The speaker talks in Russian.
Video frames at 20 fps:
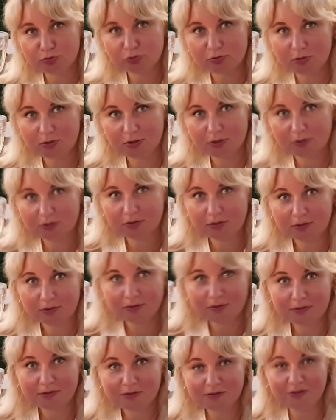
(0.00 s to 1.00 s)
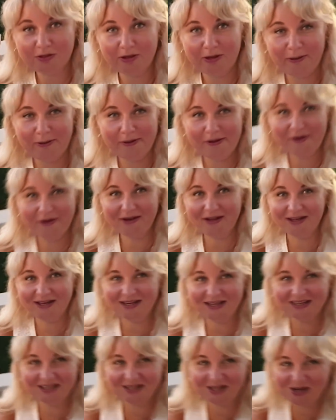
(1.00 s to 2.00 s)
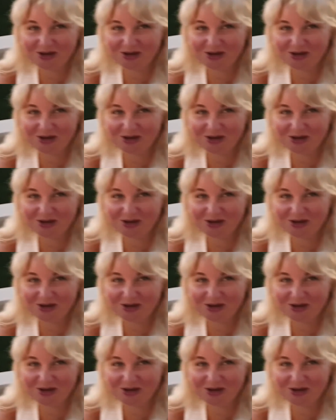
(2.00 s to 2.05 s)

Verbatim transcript: Нет, вы сидите, я чтобы вас снять,